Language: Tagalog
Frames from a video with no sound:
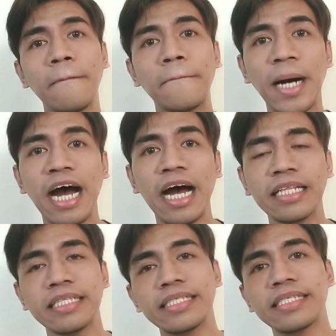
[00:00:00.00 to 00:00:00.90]

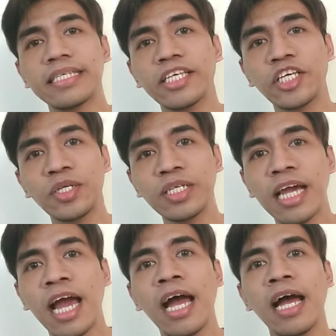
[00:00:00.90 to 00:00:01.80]
But, yun
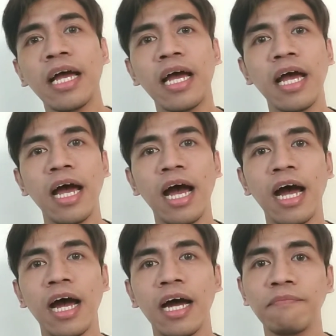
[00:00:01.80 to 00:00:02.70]
nga,
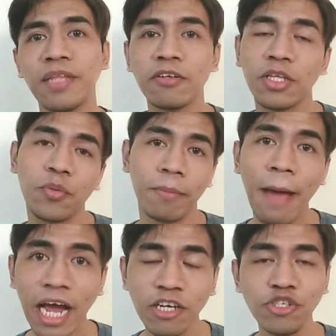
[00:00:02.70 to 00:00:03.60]
um, now that we're
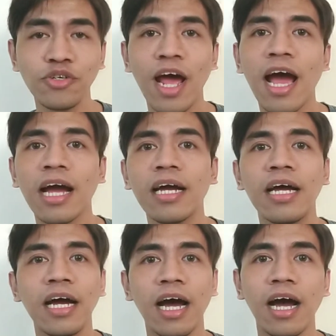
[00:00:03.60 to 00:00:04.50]
back on track,
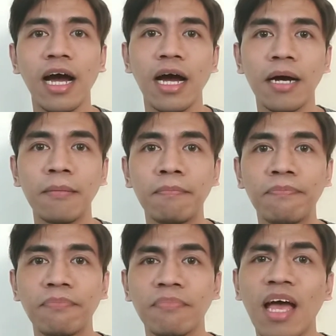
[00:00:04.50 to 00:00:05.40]
um,
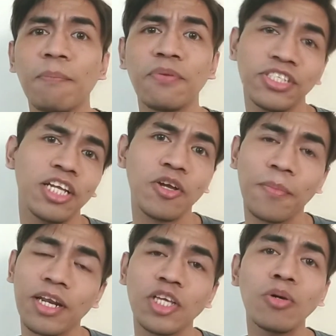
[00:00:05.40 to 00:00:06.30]
na-appreciate ko
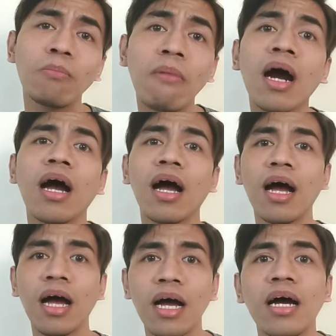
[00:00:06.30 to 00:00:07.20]
pa rin yung mga
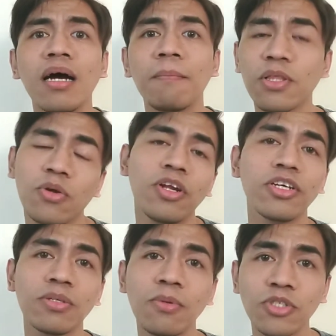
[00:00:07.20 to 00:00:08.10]
patuloy
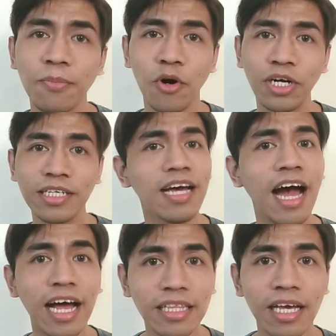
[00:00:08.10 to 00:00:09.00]
na sumusuporta
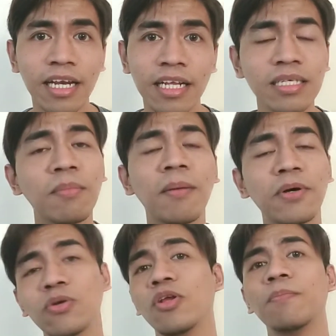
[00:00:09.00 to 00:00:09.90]
sa atin at sa mga
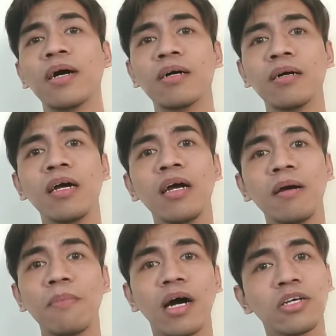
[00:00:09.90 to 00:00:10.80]
patuloy pang
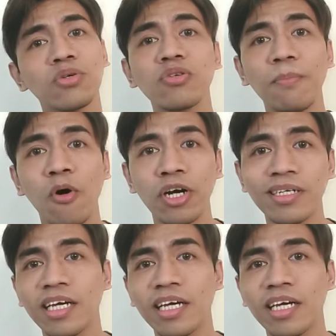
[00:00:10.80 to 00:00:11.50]
mga susuporta